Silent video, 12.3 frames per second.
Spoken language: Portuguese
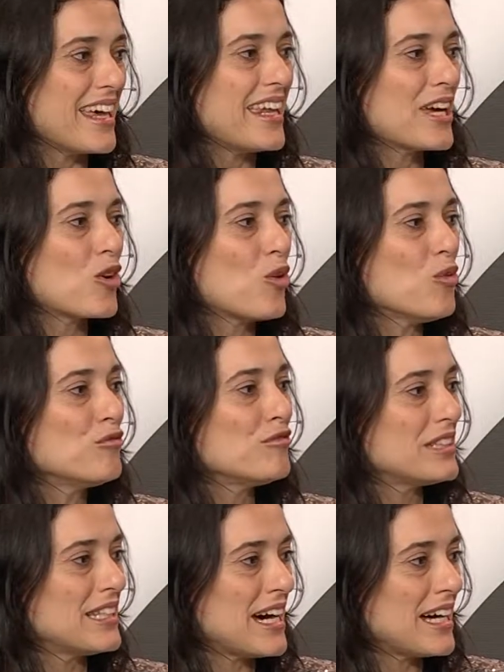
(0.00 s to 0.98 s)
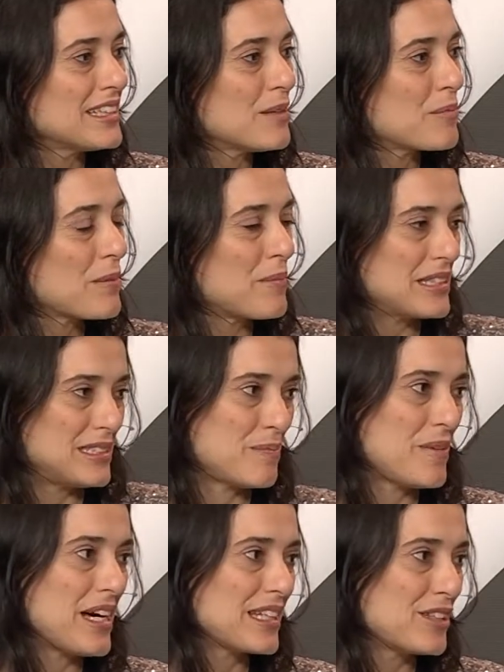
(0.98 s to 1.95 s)
ela é convidada para
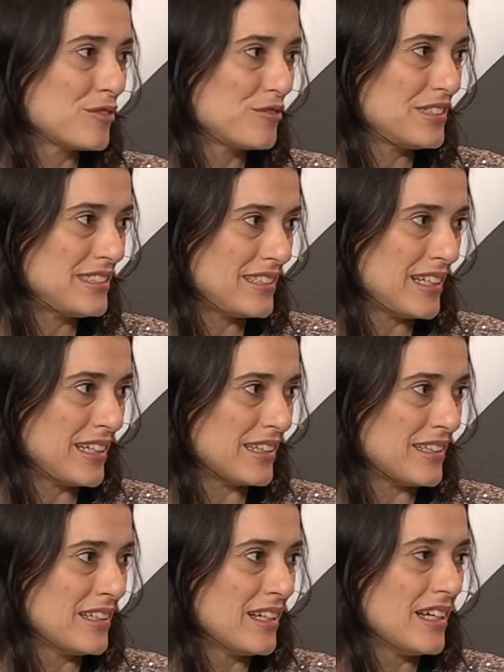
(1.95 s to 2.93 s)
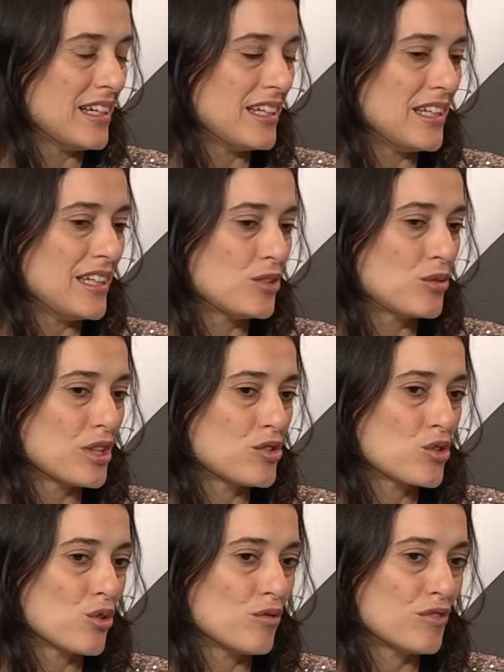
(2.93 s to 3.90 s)
participar da oficina. E
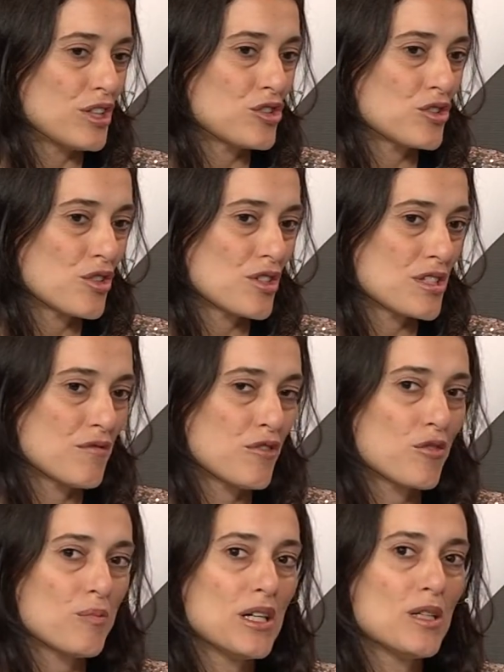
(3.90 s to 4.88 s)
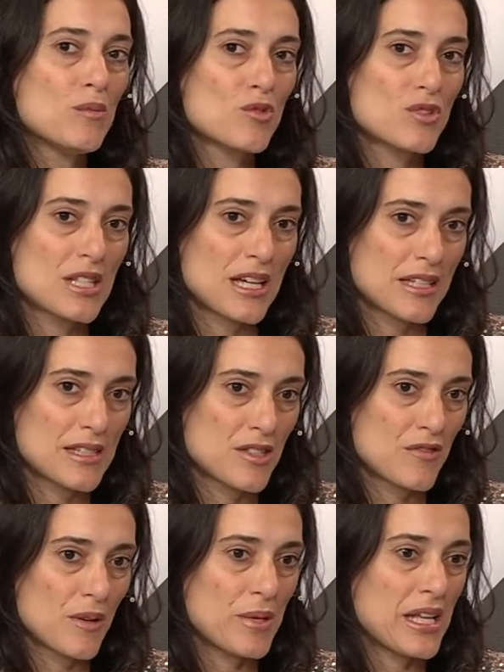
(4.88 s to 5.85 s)
durante o convite nós informamos a
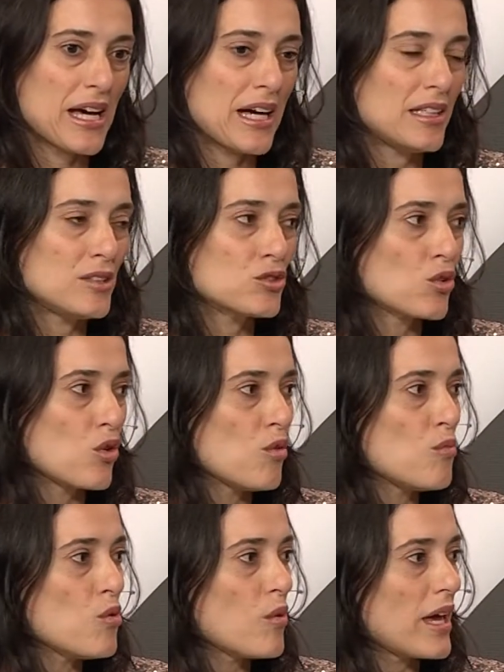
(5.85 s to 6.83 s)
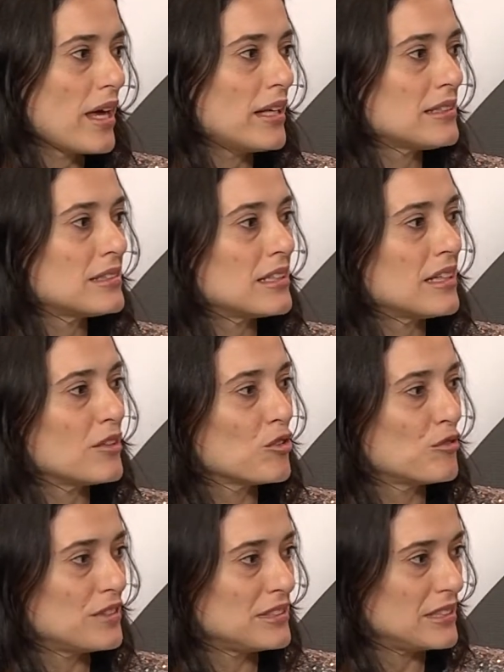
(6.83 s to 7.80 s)
esses familiares como hum. esta
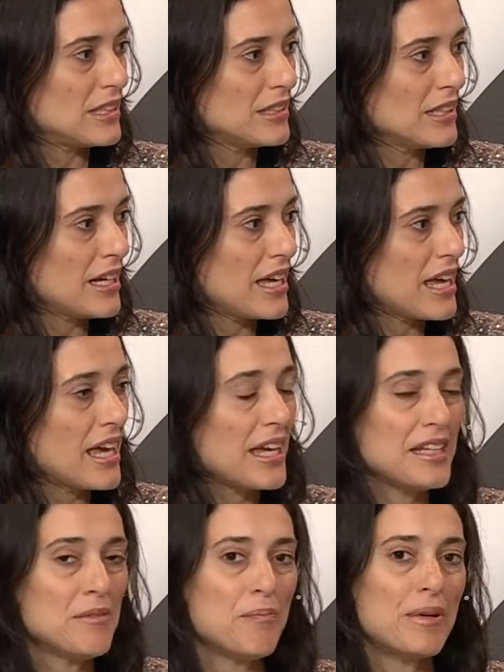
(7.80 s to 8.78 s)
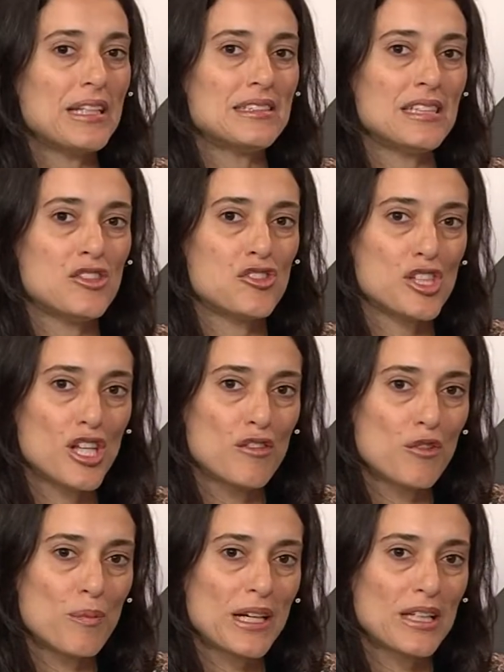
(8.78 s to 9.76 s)
oficina é
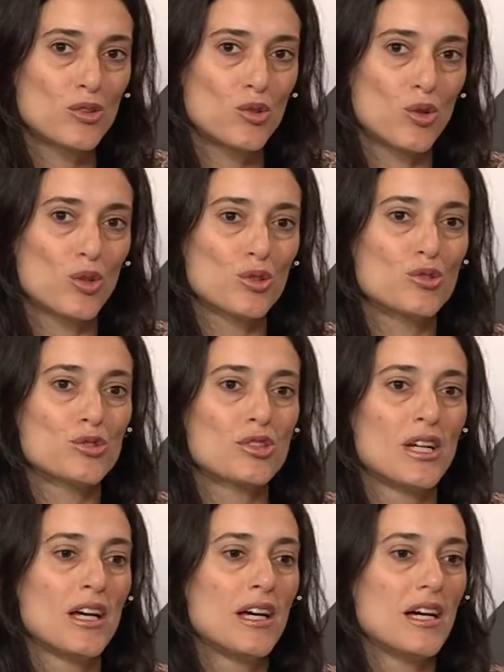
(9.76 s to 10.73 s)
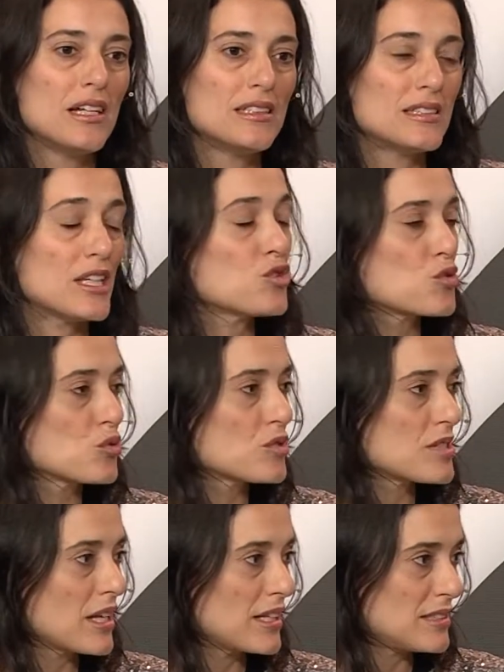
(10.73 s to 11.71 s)
imprescindível para que todos uh, se
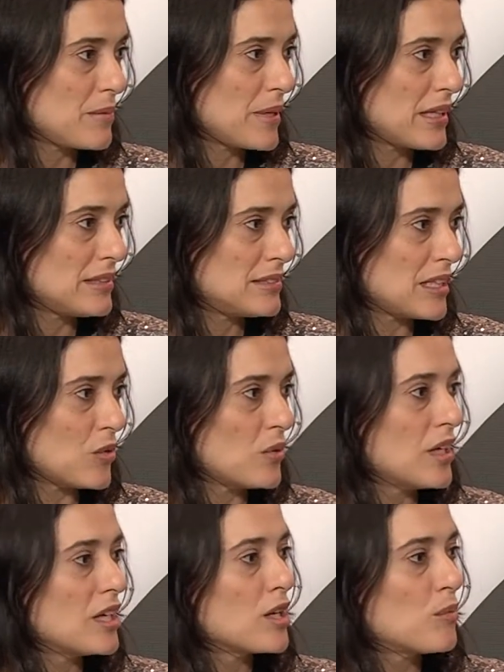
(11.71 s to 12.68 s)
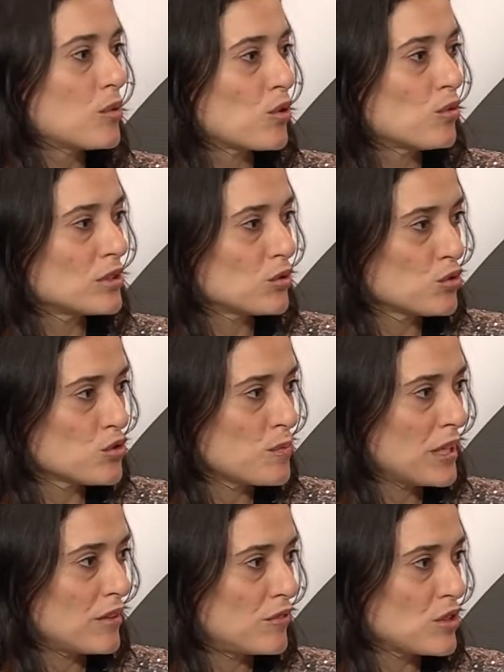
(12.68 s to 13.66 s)
ajustem à separação. E por conta dos
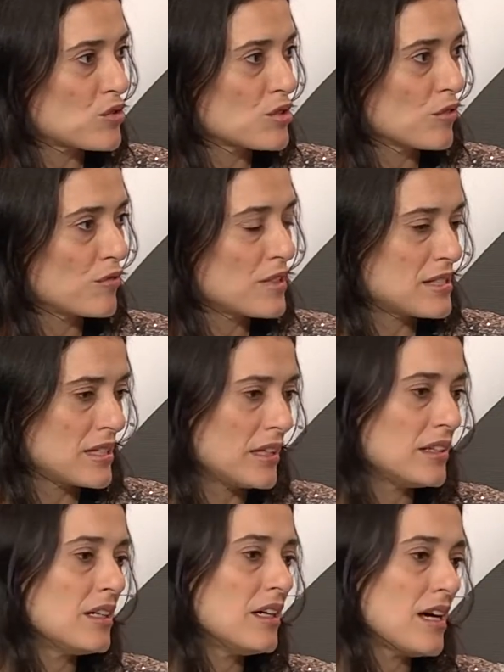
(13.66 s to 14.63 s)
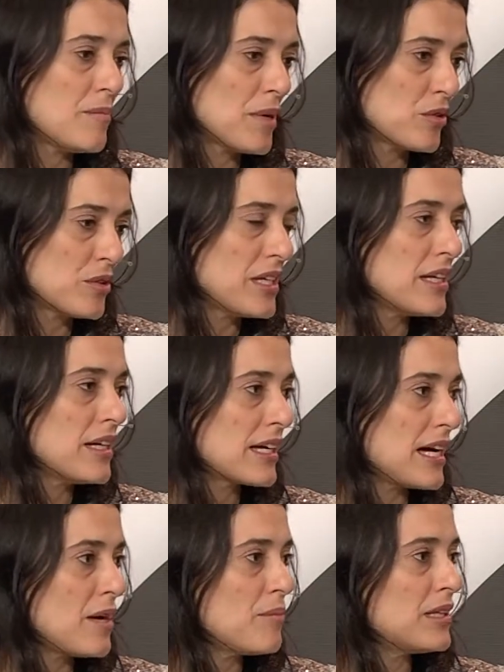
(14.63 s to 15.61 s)
benefícios da oficina, a maioria
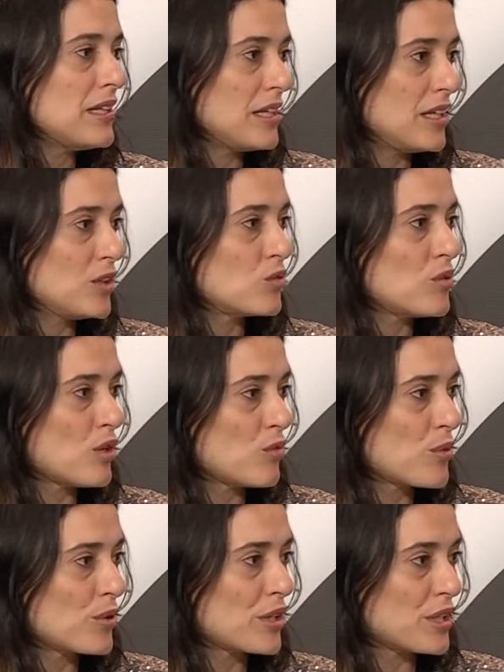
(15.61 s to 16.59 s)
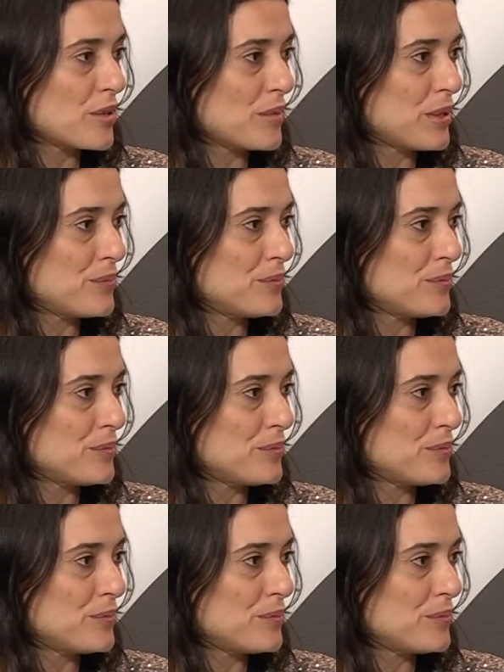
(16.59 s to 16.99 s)
acaba aderindo ao programa.